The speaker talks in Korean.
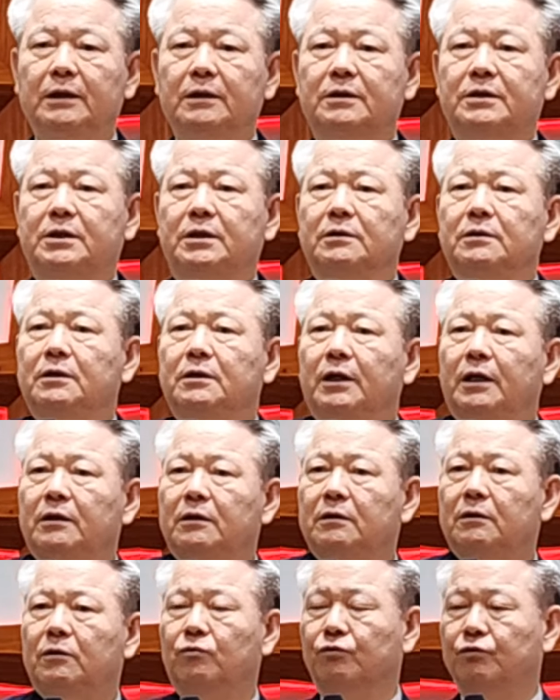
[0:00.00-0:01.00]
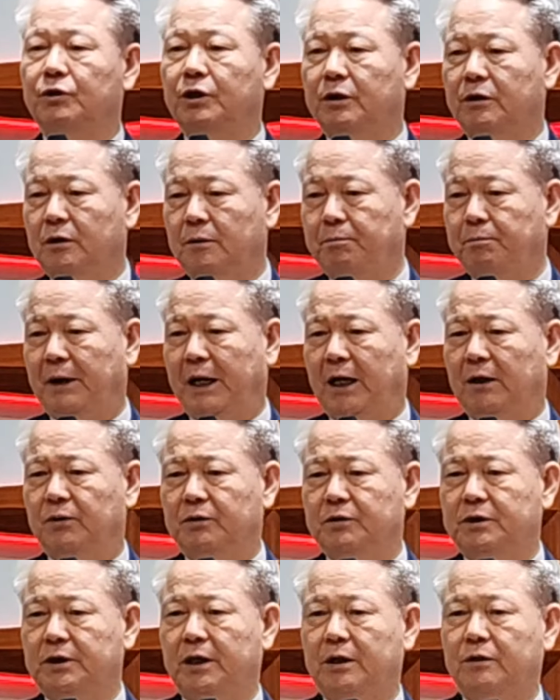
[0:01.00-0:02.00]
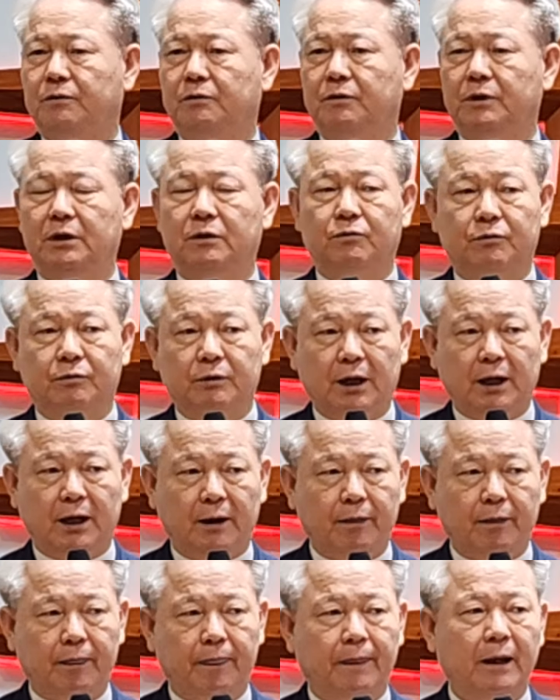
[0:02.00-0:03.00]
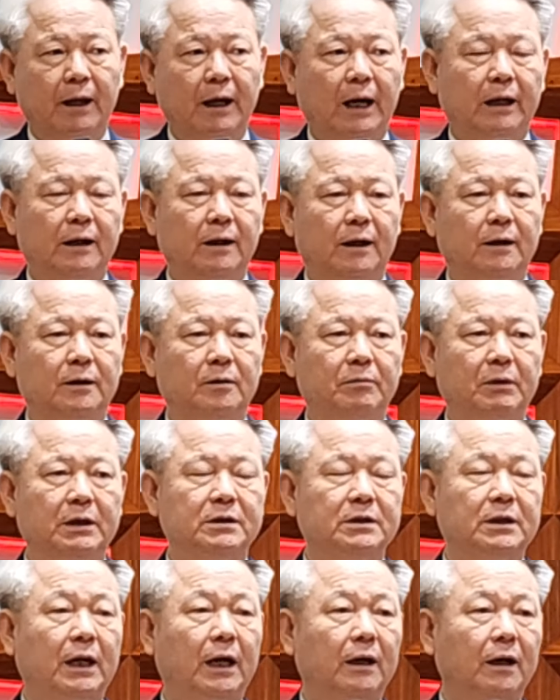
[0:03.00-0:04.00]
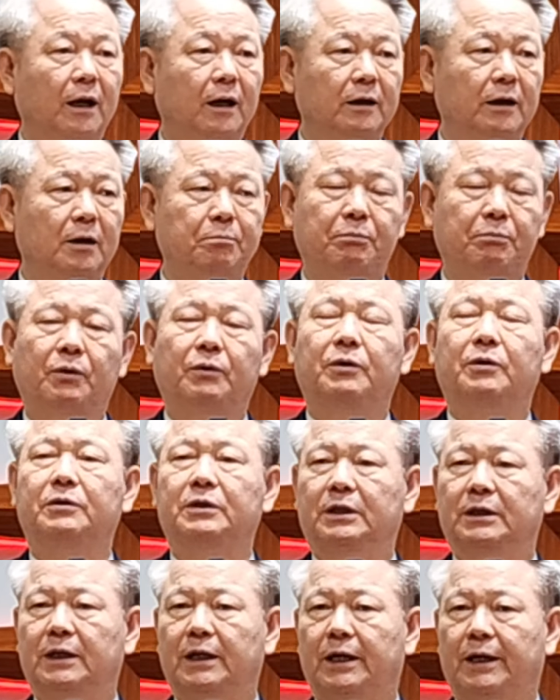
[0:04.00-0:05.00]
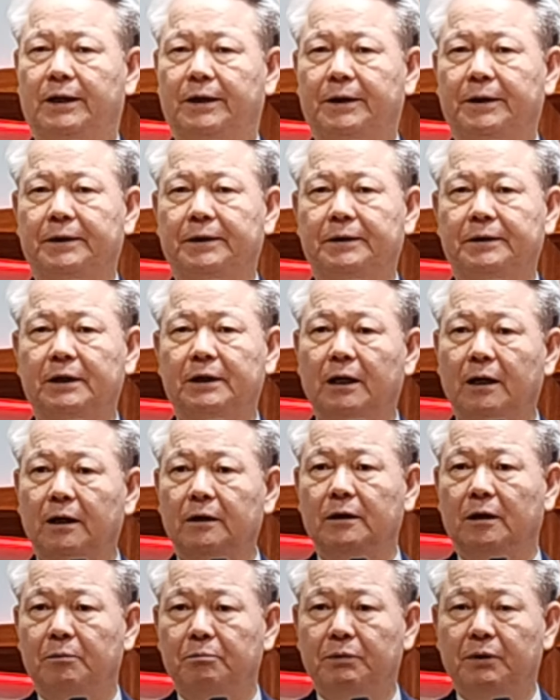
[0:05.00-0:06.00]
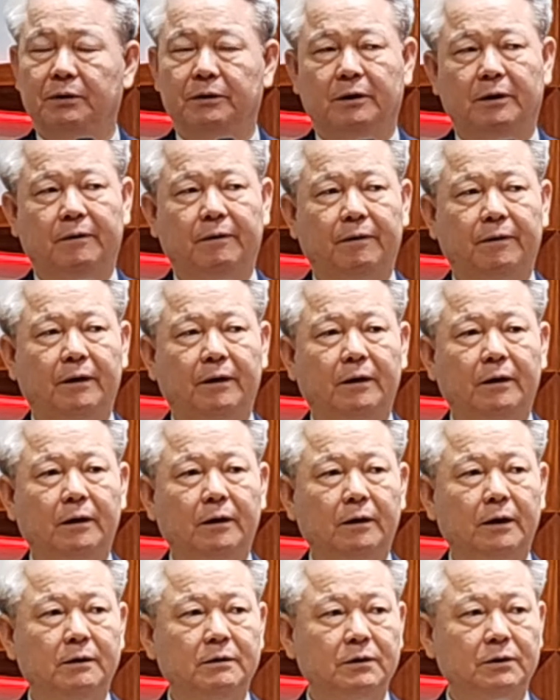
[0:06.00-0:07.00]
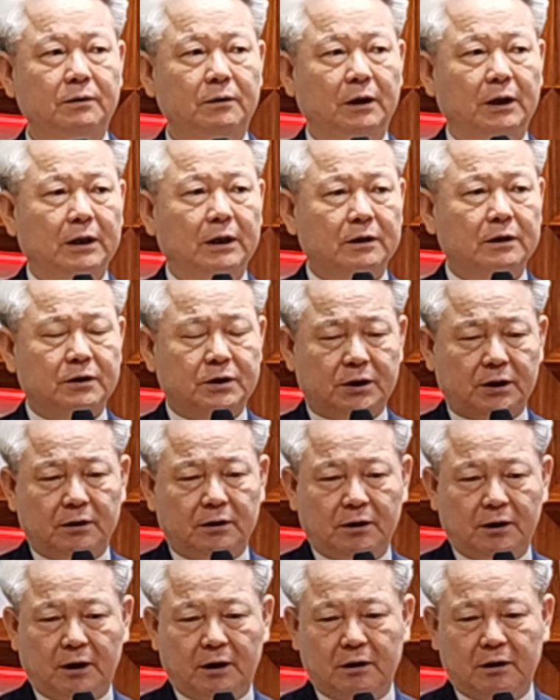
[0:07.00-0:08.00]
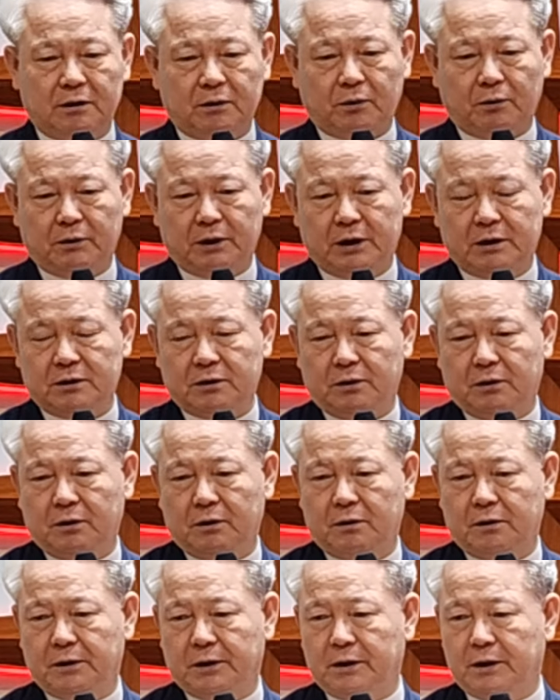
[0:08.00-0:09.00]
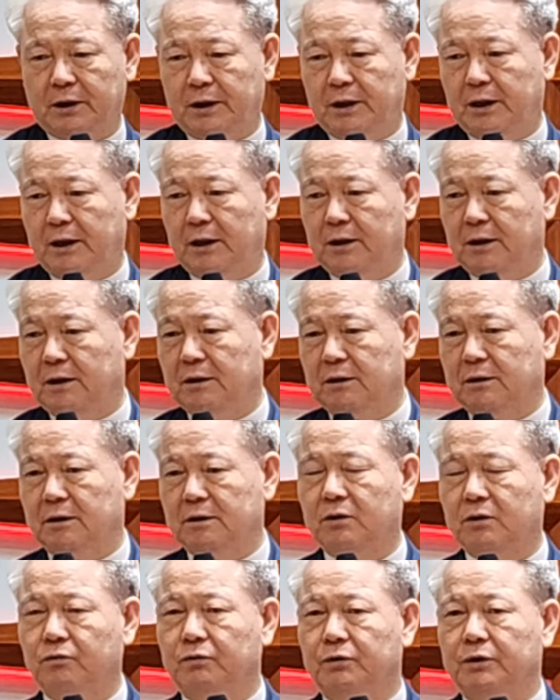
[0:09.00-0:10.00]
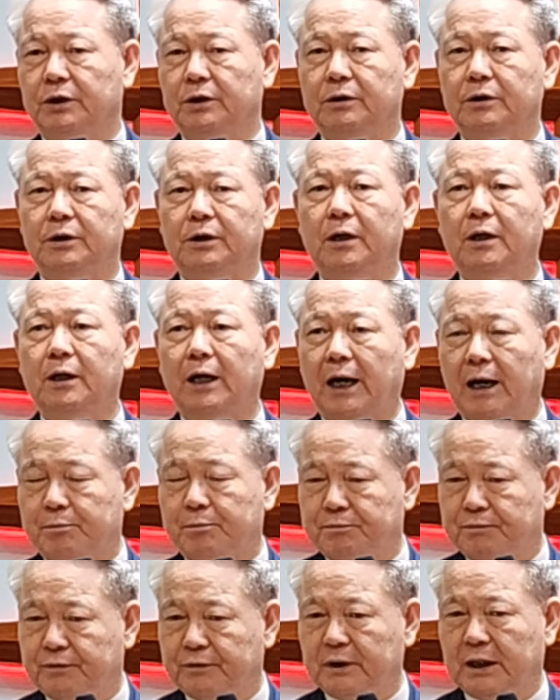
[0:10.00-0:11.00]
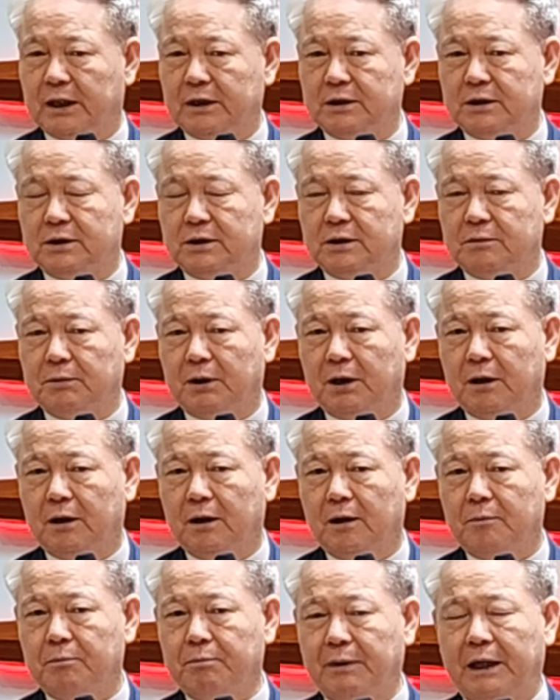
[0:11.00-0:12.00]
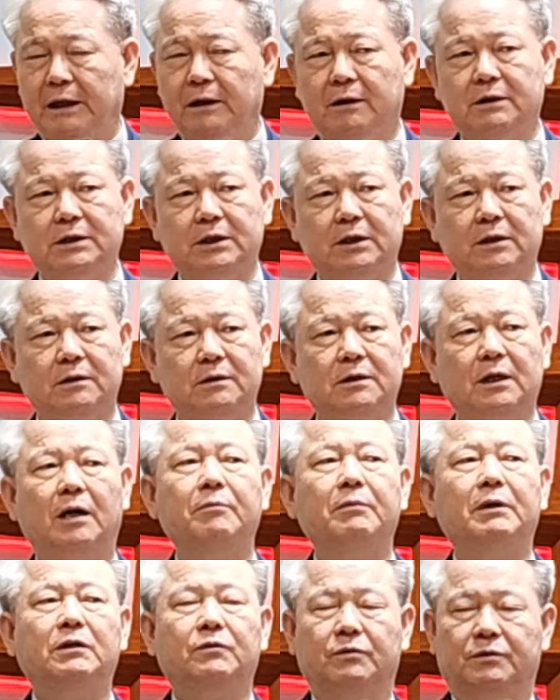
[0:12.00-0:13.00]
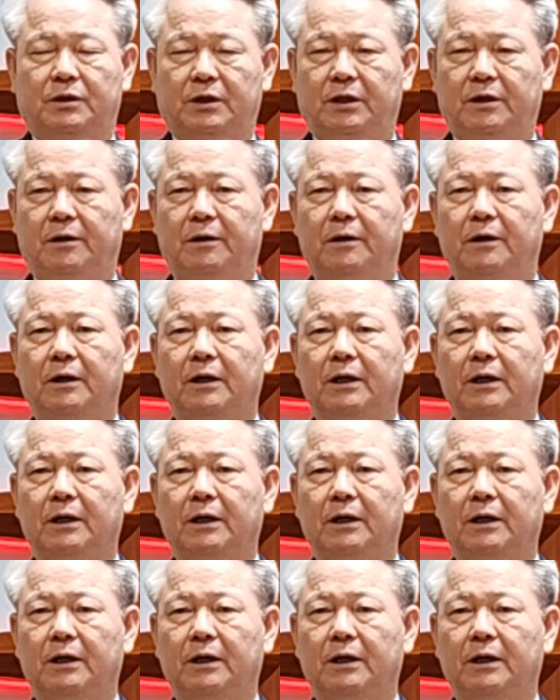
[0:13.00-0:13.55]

징계는 우리를 바로 세우기 위한 하나님의 사랑의 표현이다. 사랑의 표현. 그래서 징계를 통해서 이렇게 하나님께서 우리를 아프게 하시지만 반드시 싸매 주세요.